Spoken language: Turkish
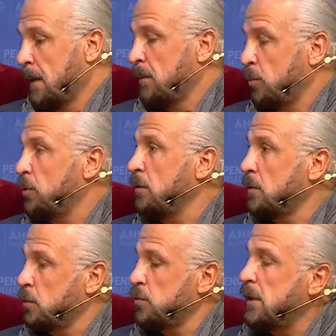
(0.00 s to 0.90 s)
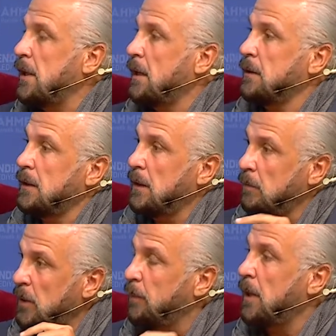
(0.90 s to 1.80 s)
Bugün Kuzey Irak'taki
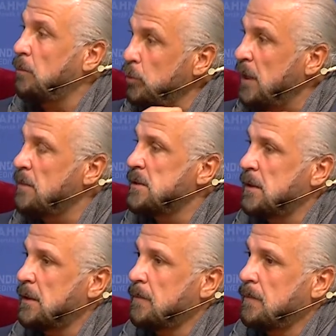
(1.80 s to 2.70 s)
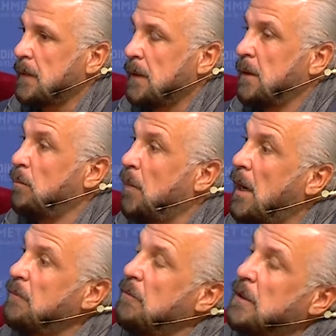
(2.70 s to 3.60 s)
yapılan bu temizlik
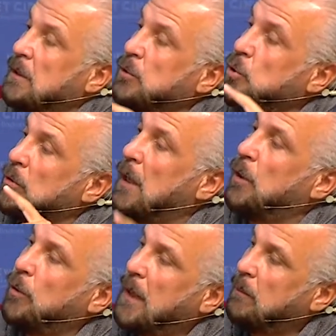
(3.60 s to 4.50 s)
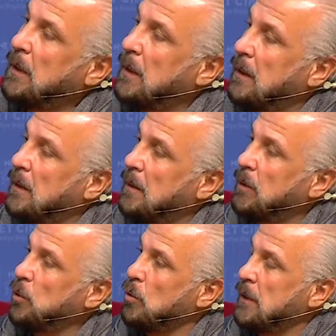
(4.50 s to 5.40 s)
Mavi Vatan'ın çok daha önemli
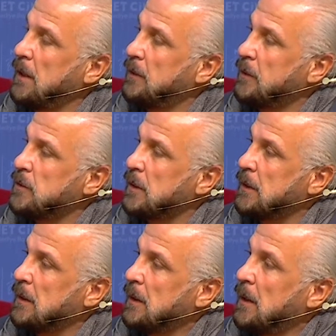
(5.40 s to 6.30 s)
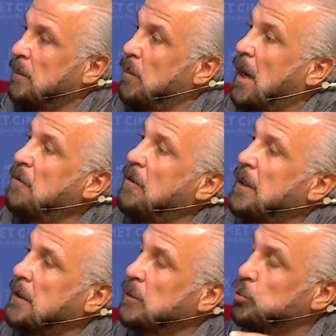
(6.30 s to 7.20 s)
bir noktaya getirecek. Mavi
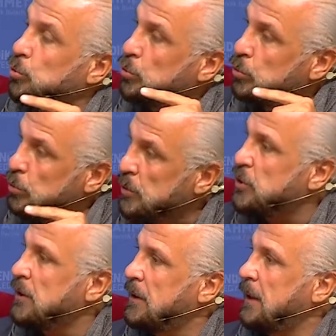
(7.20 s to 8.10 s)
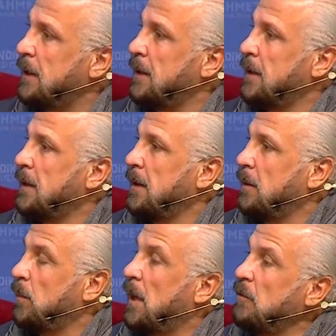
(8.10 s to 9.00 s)
Vatan'da tutunduğunuz için de,
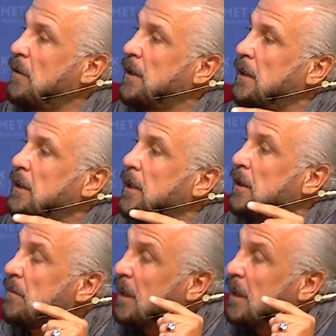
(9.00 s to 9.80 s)
Mavi Vatan'da gerem